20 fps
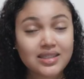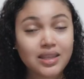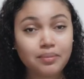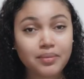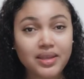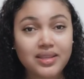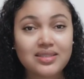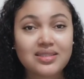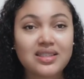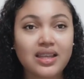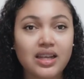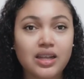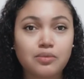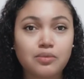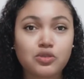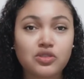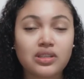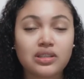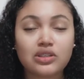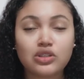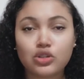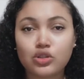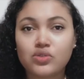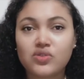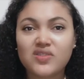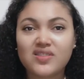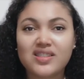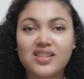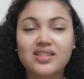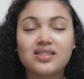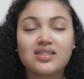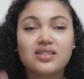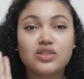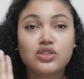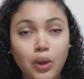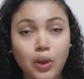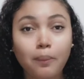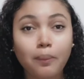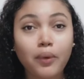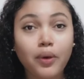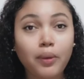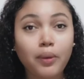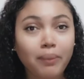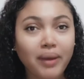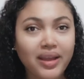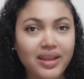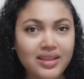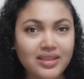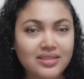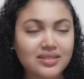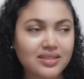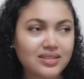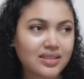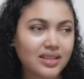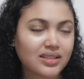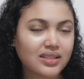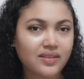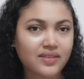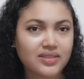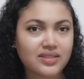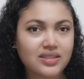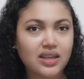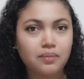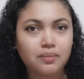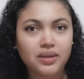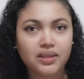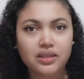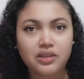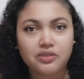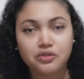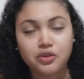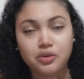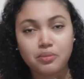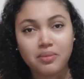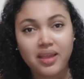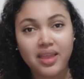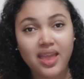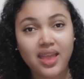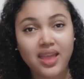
este mes tenemos entonces por países a través de la plataforma